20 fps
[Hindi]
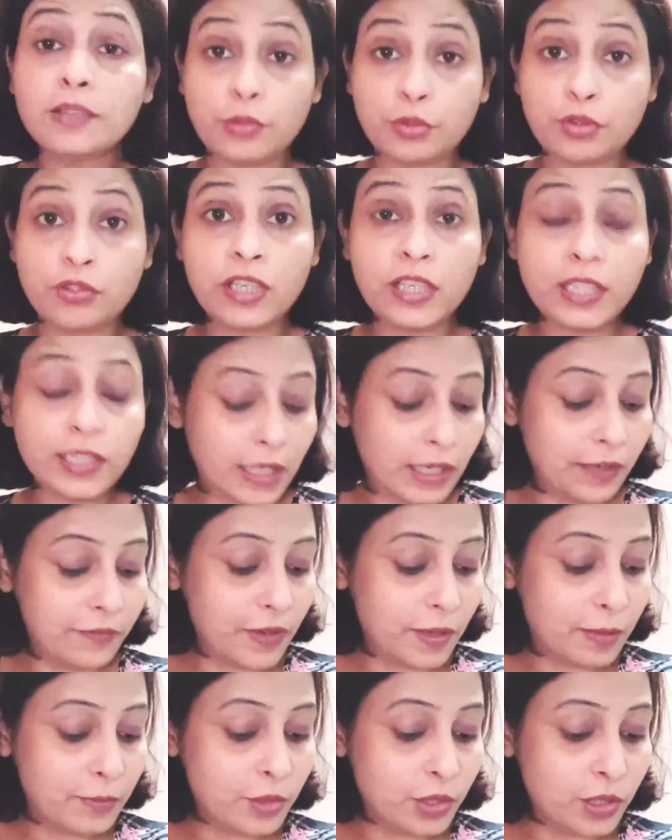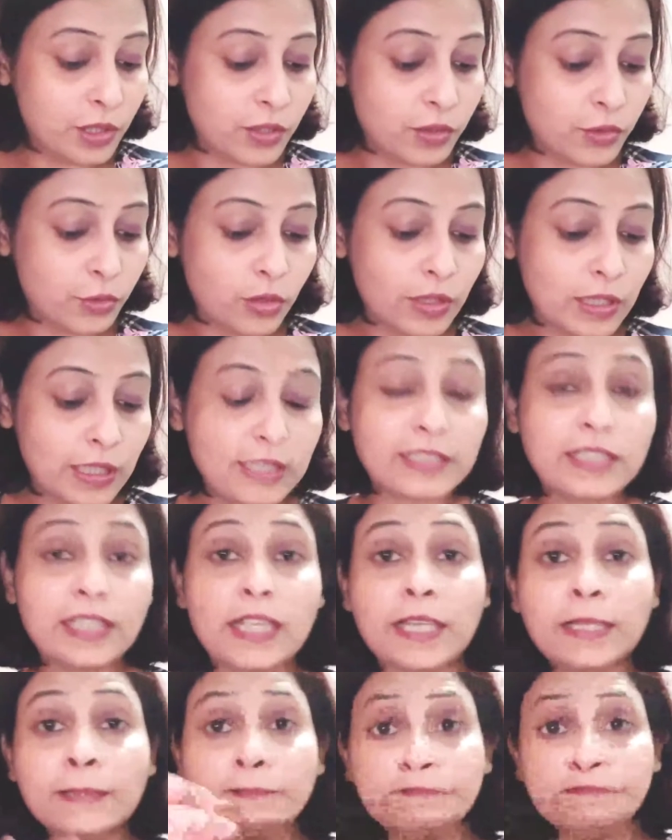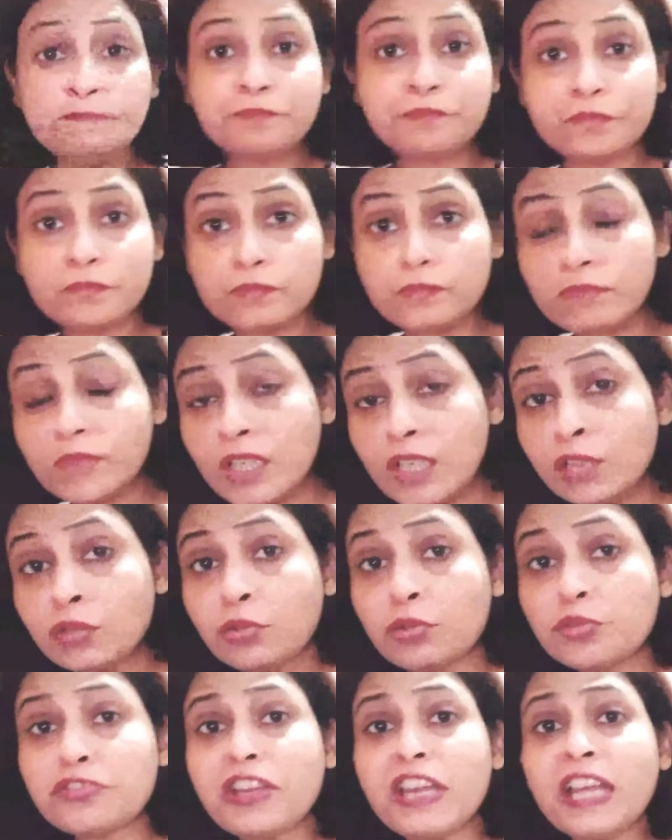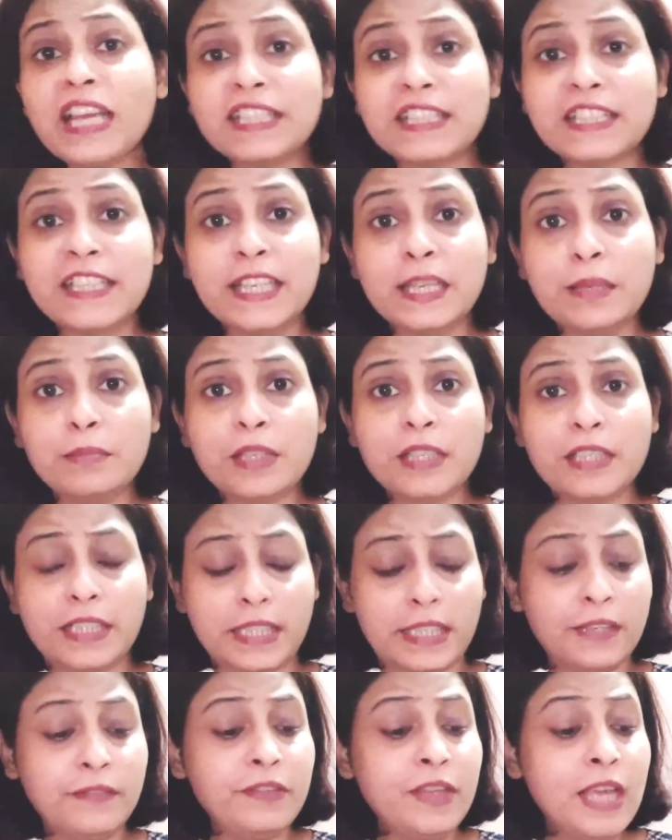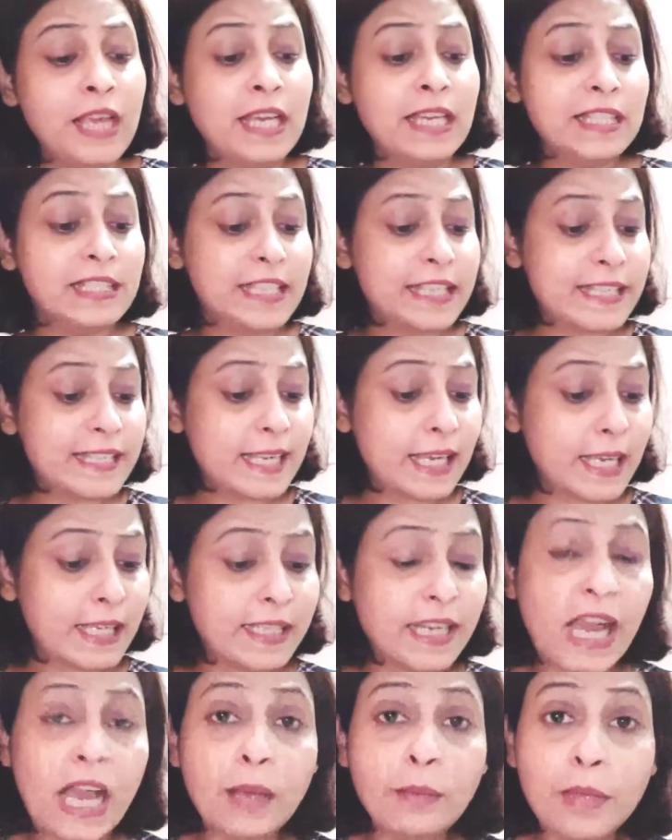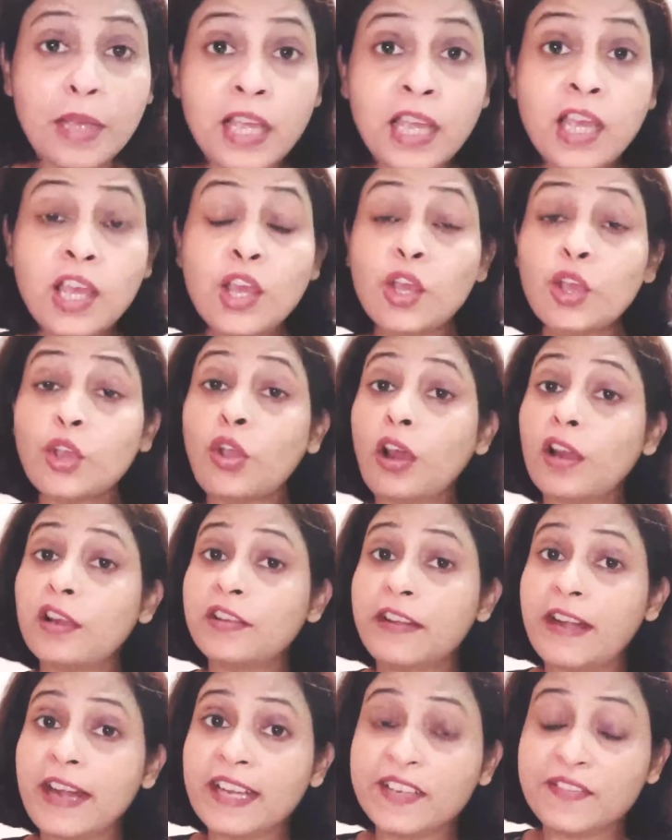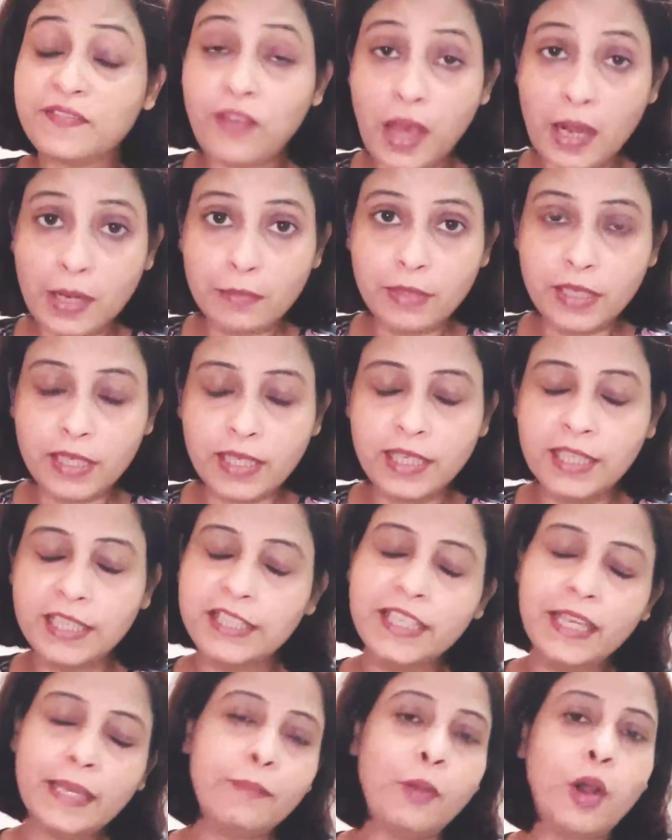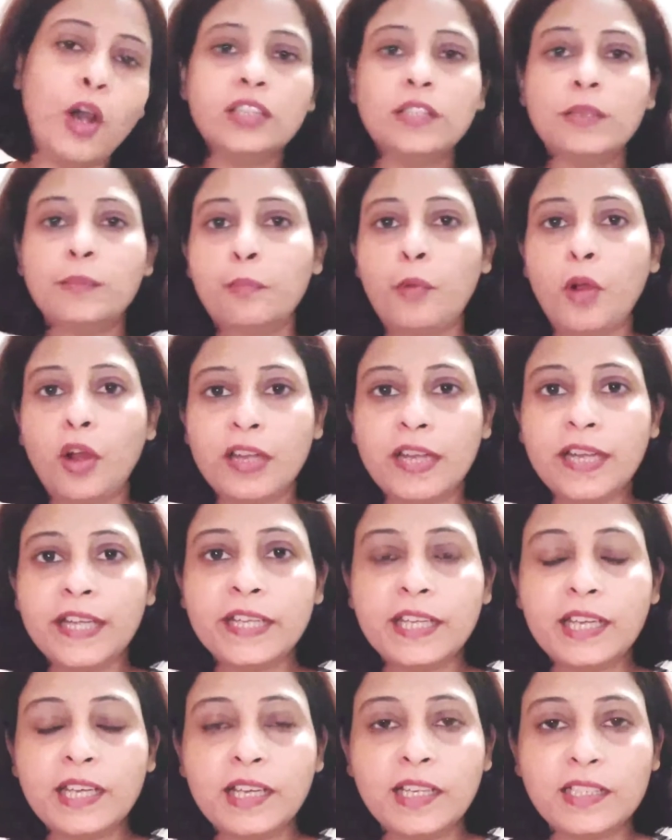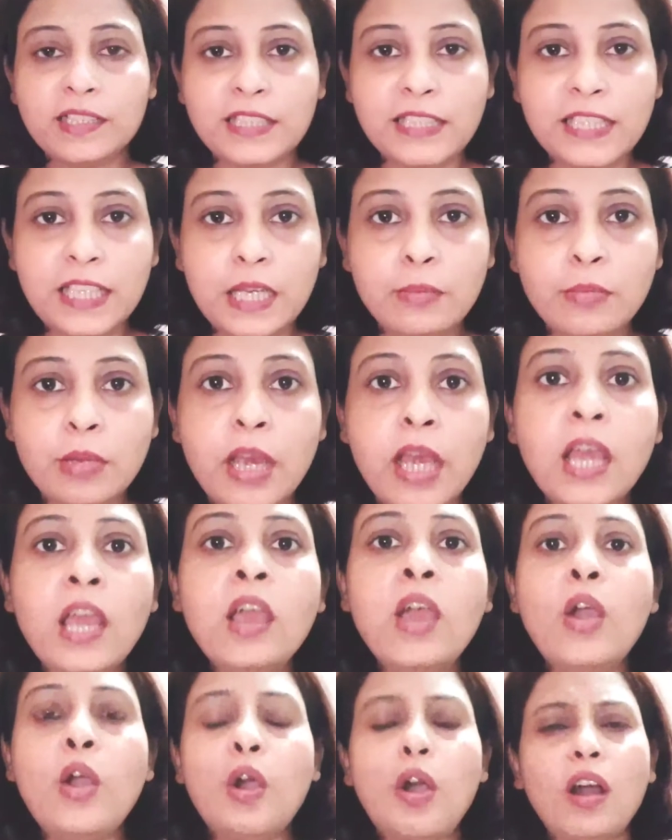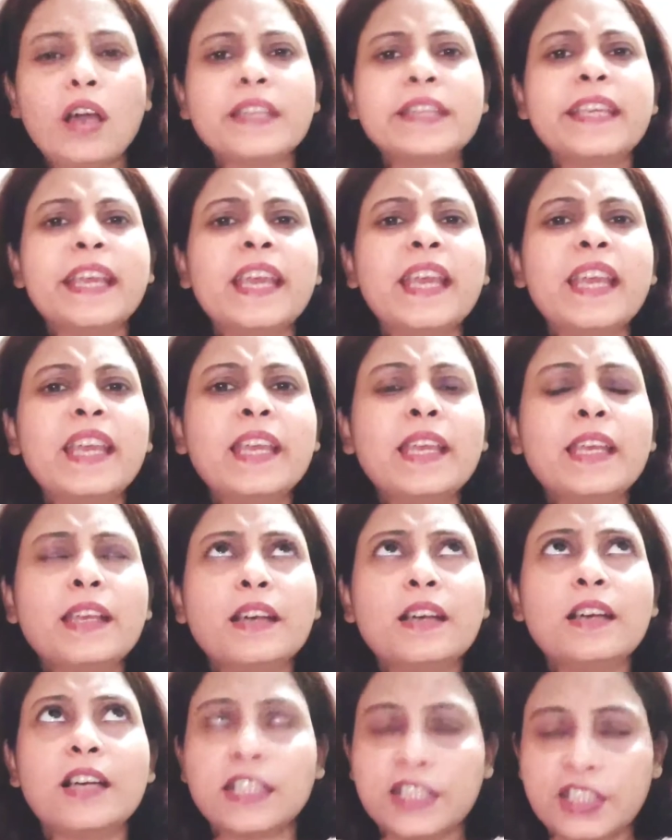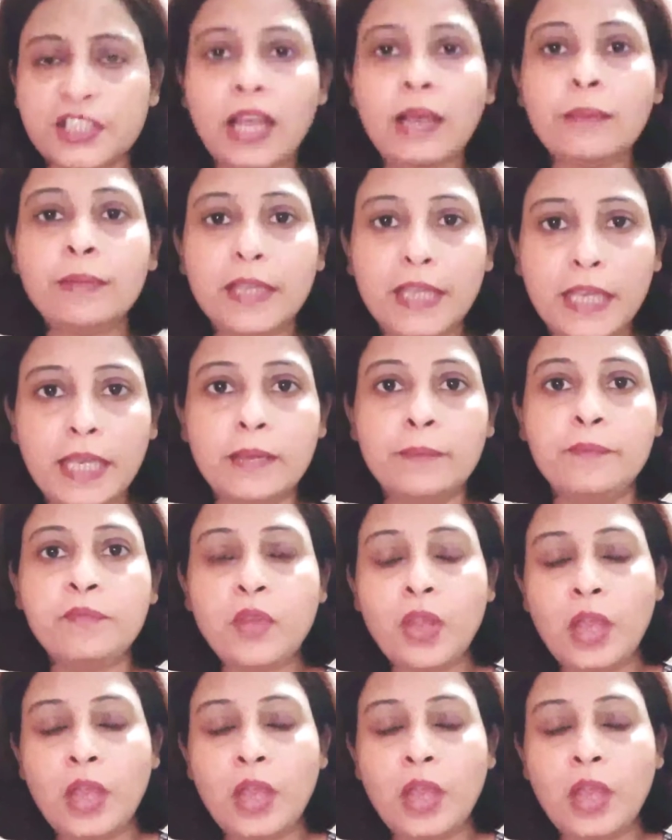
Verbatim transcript: दूसरी तरफ हम रुख करते हैं दूसरे अधिनियम की तरफ जिसका नाम है कॉन्ट्रैक्ट फार्मिंग ये बहुत इम्पॉर्टेंट अधिनियम है और ये अच्छा भी है